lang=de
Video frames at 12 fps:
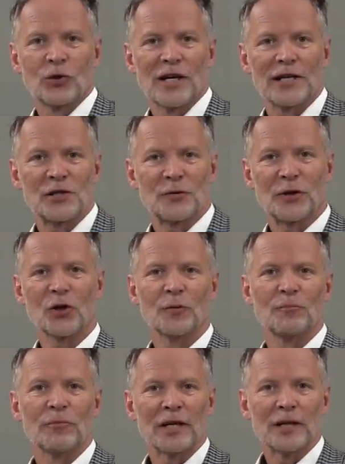und herzlich
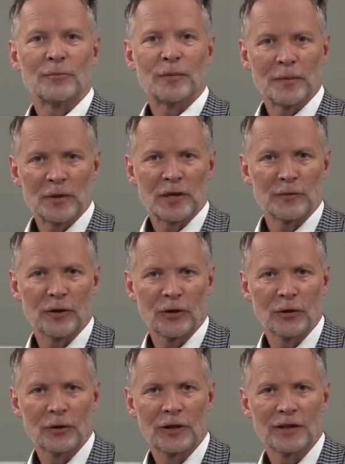willkommen bei Bibel
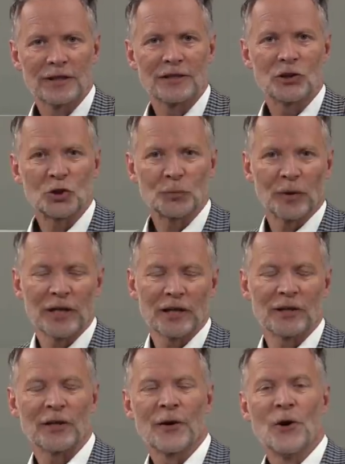TV, das
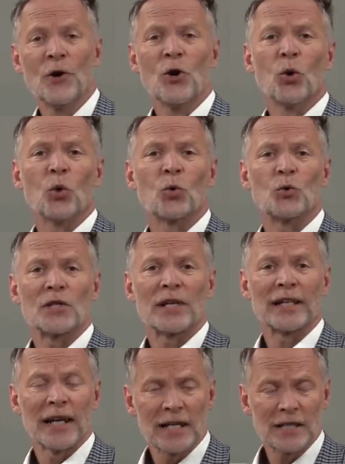Gespräch
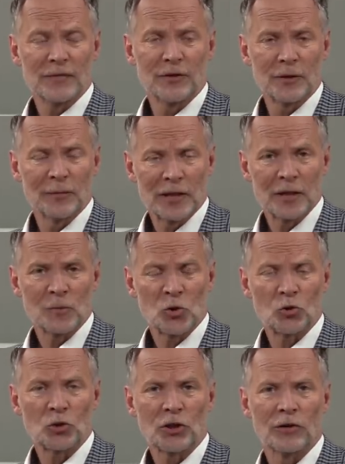unser Gast wird manchem
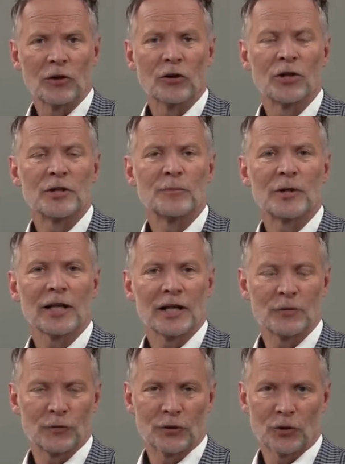Zuschauer heute
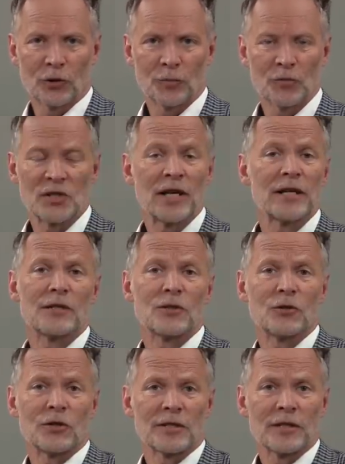bekannt vorkommen, sei
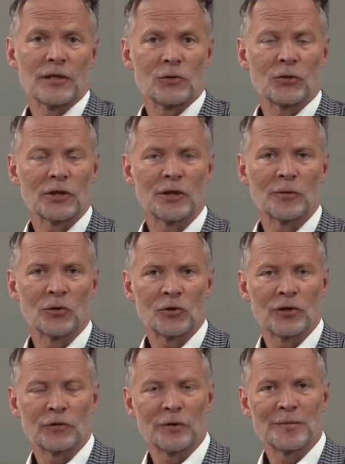es durch Sendungen hier bei
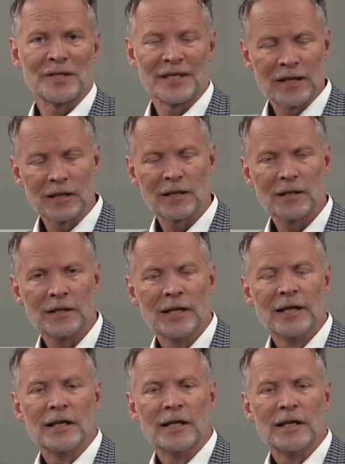uns auf dem Sender,